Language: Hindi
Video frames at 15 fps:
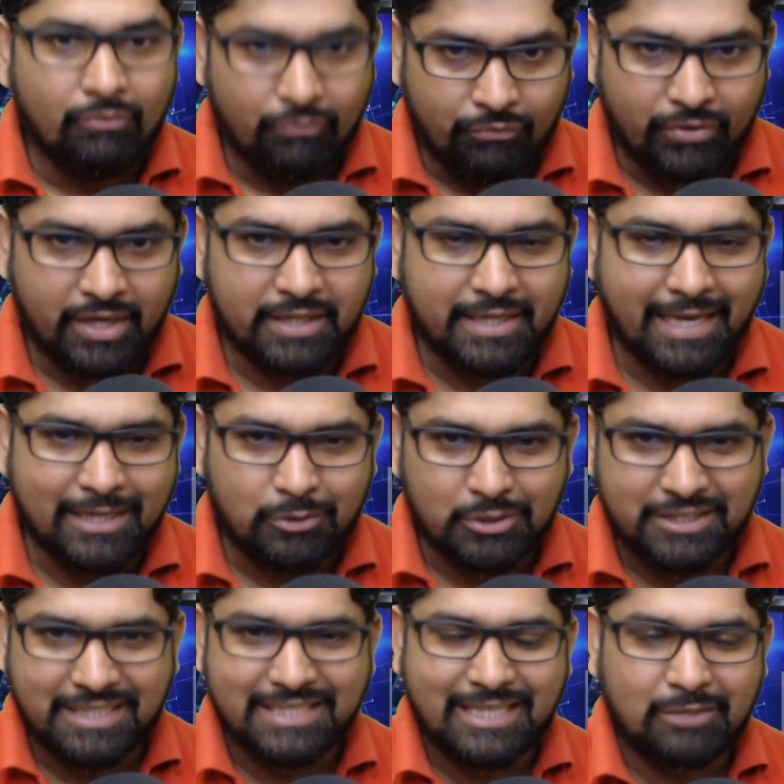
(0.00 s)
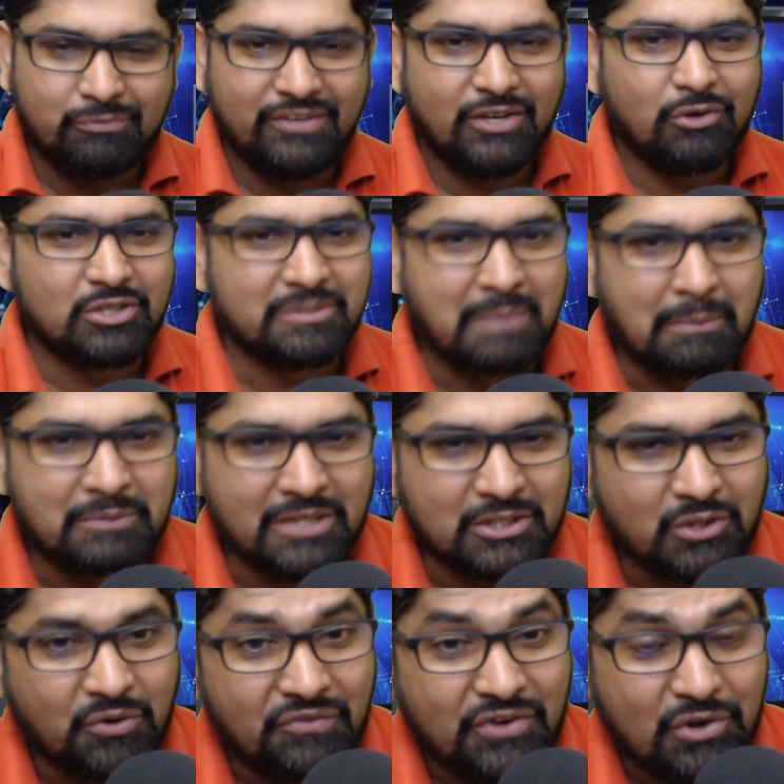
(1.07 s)
वेद है तो इसी के साथ वीडियो को समाप्त
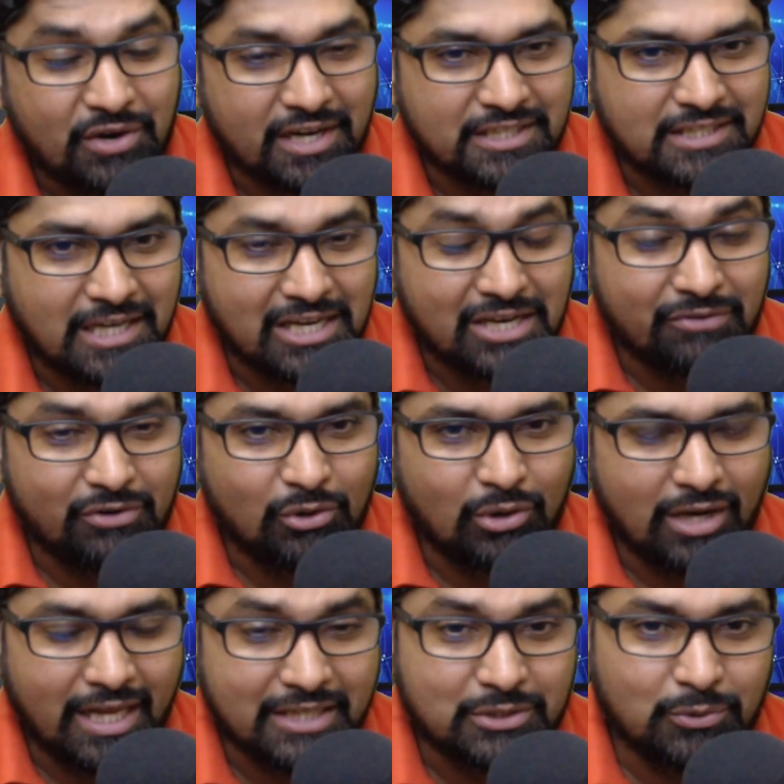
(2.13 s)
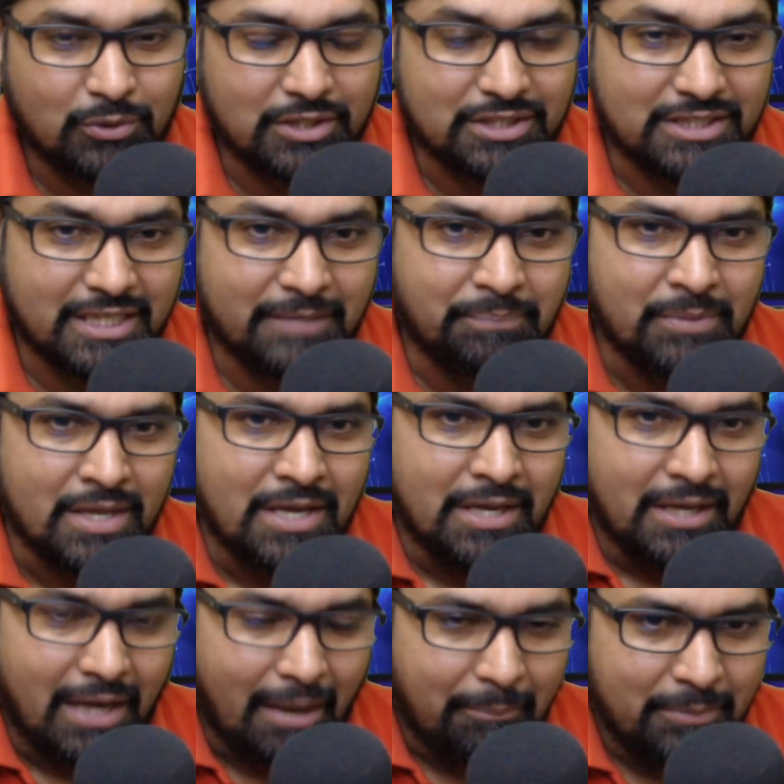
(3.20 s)
करता हूँ वीडियो अगर अच्छा लगा वीडियो को लाइक ज़रूर कीजिए
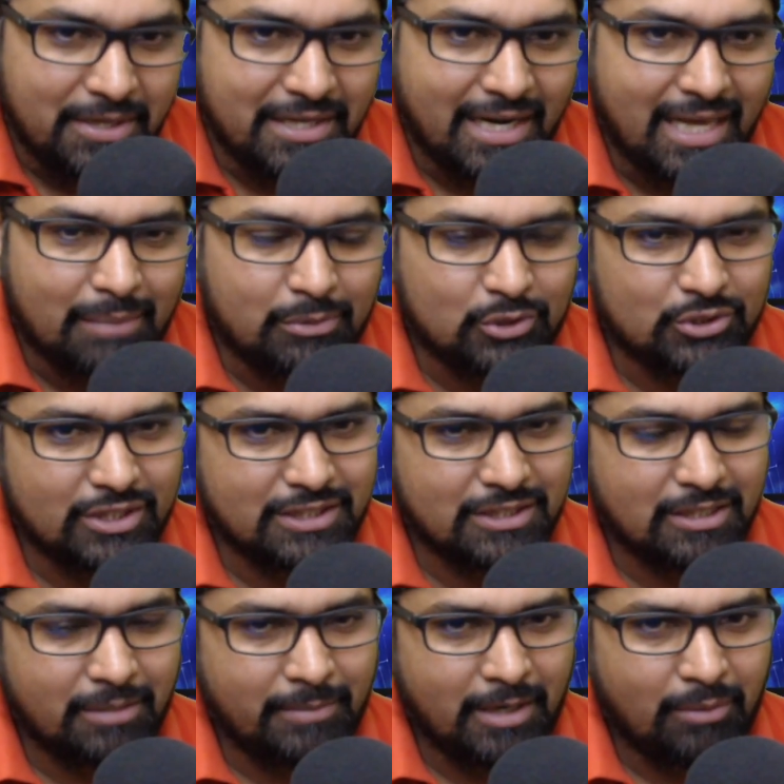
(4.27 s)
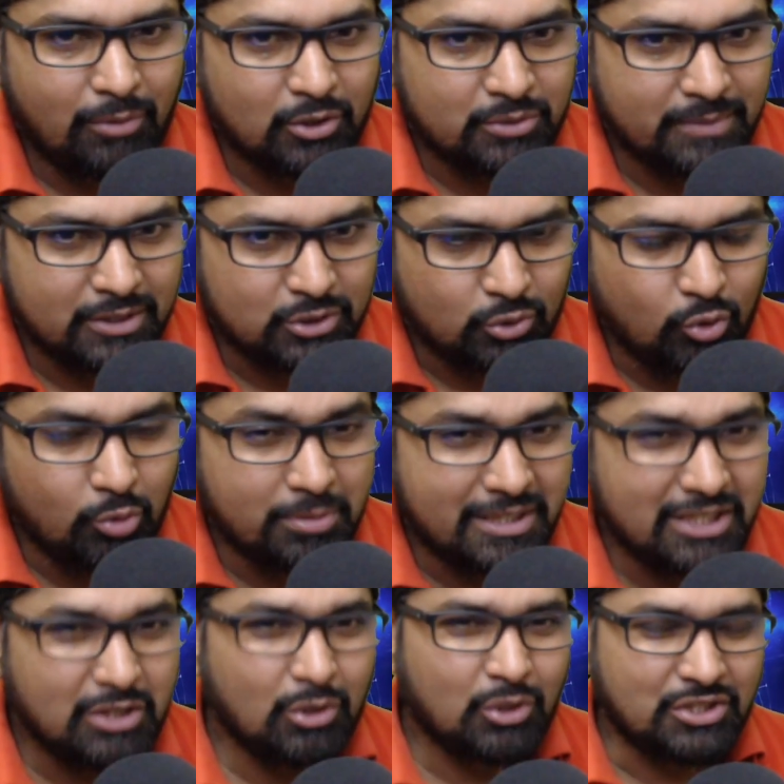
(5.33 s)
अपनी राय अपने सजेशन कमेंट बॉक्स में ज़रूर
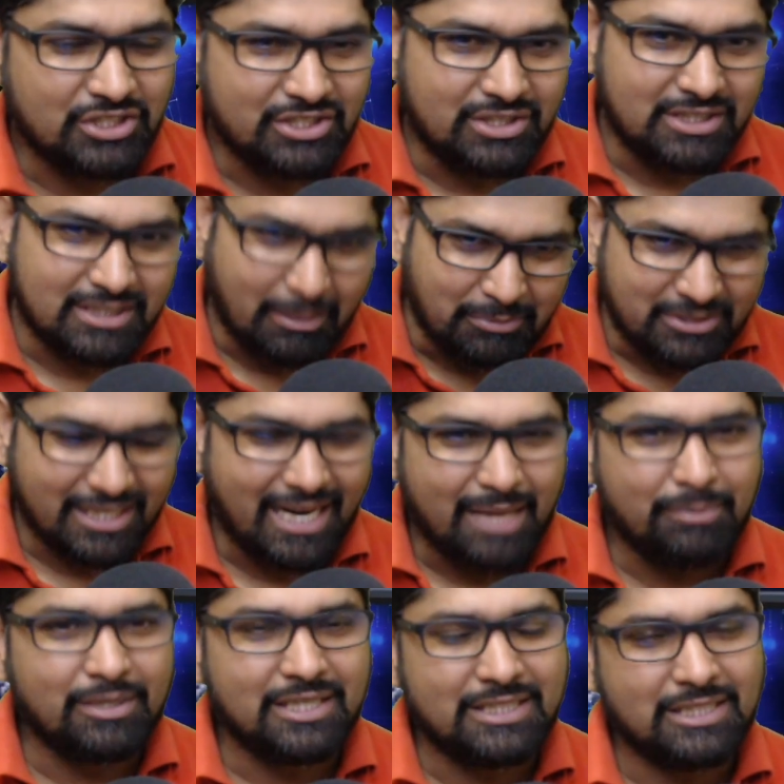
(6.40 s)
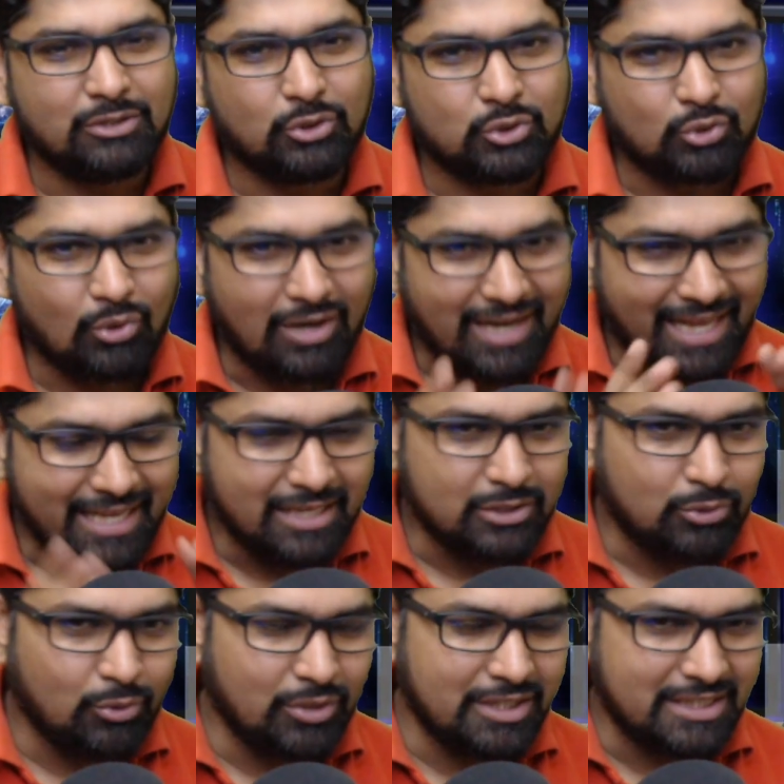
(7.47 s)
बताइए और सब्सक्राइब कीजिए दोस्तों लाइक
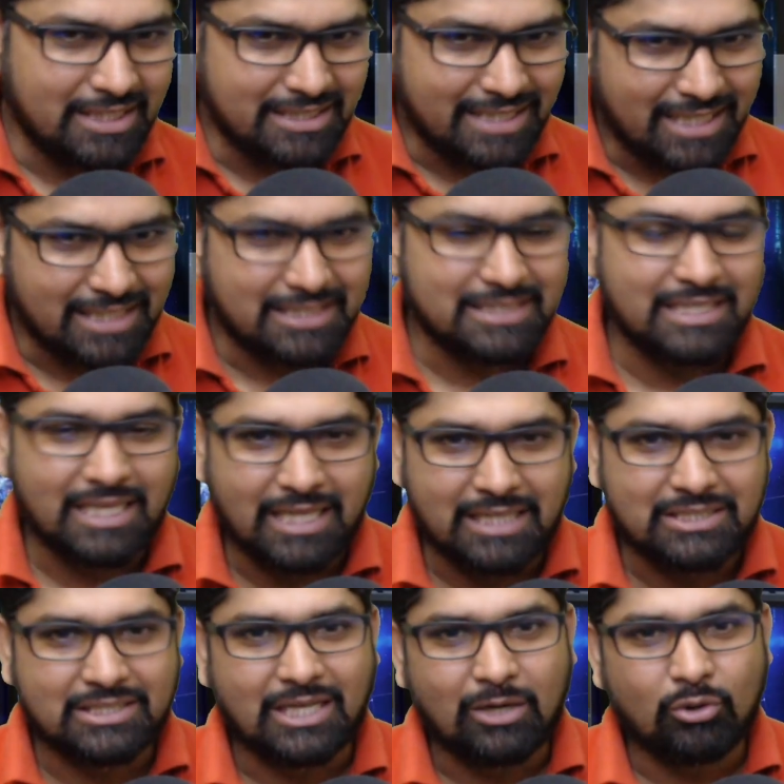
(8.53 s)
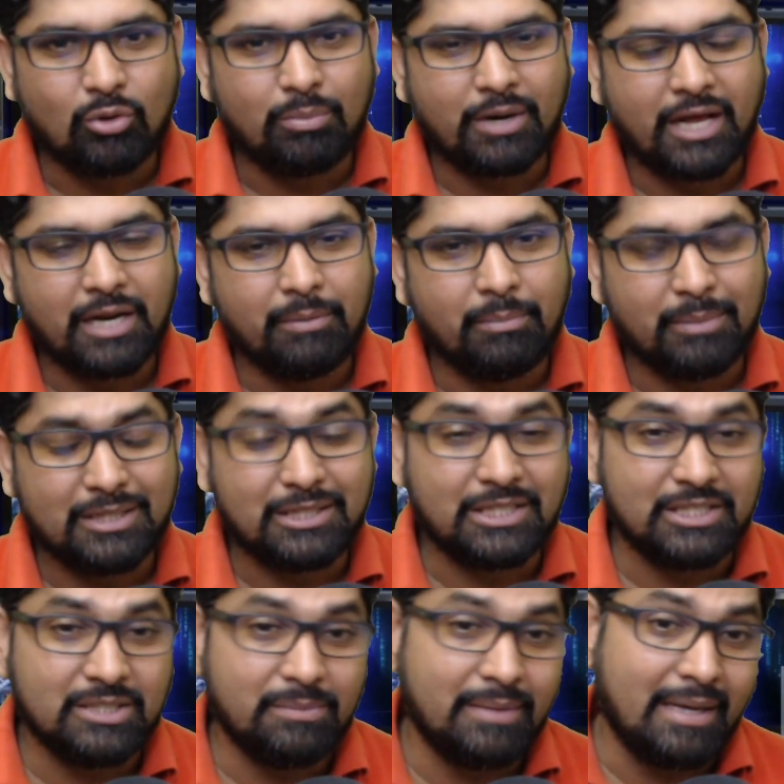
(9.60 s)
ज़रूर कीजिए ज़्यादा से ज़्यादा इस चैनल को बढ़ाने में मदद
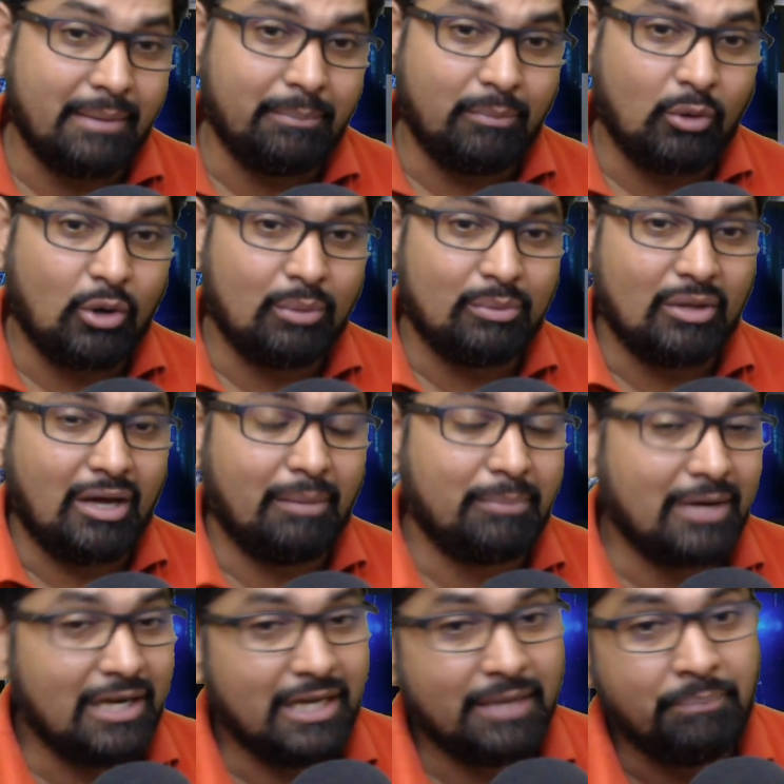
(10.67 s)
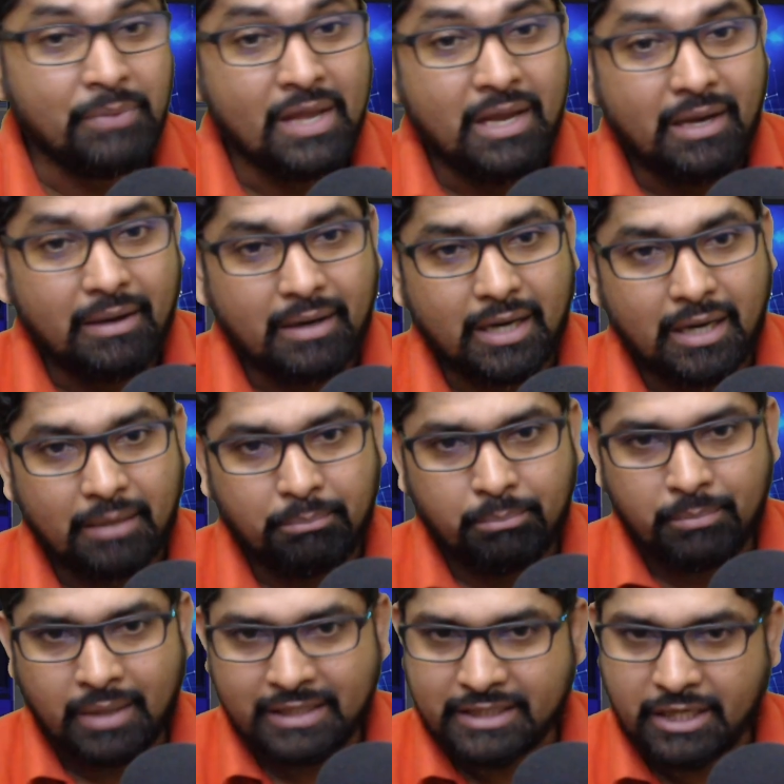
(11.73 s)
कीजिए मैं बहुत आपके लिए
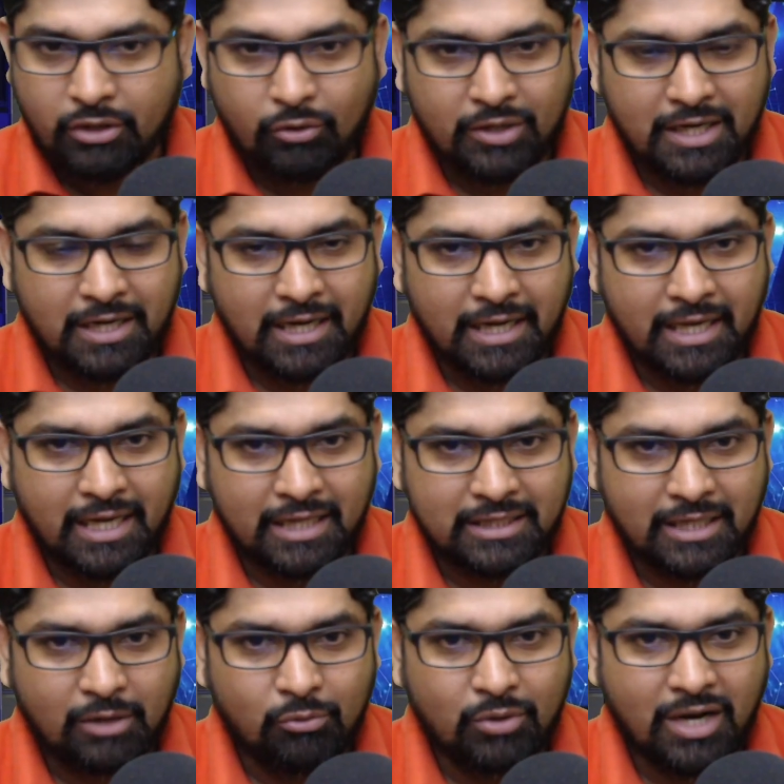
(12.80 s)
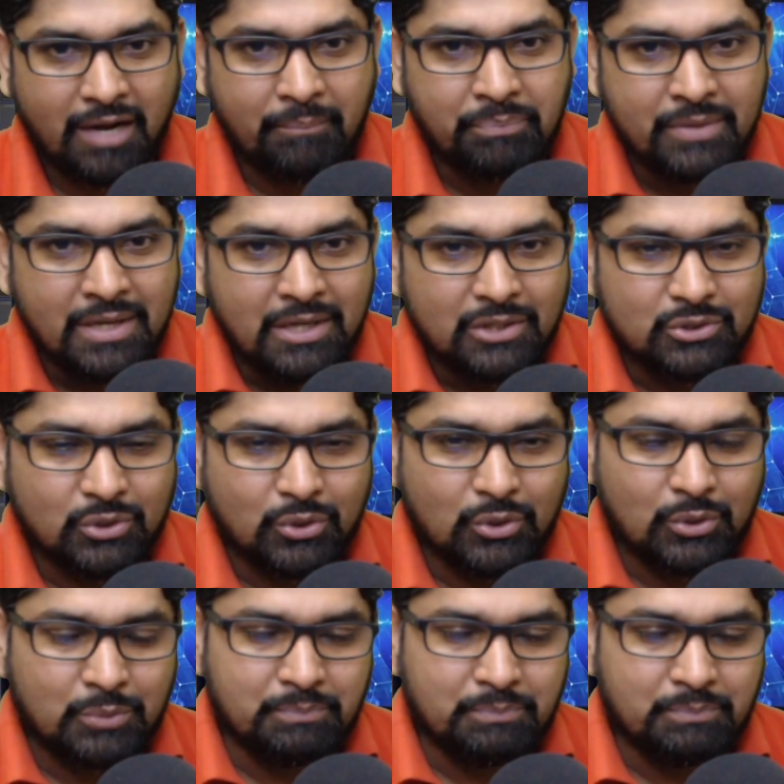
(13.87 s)
ऐसा ही कॉन्टेंट लेके आता रहूँगा सो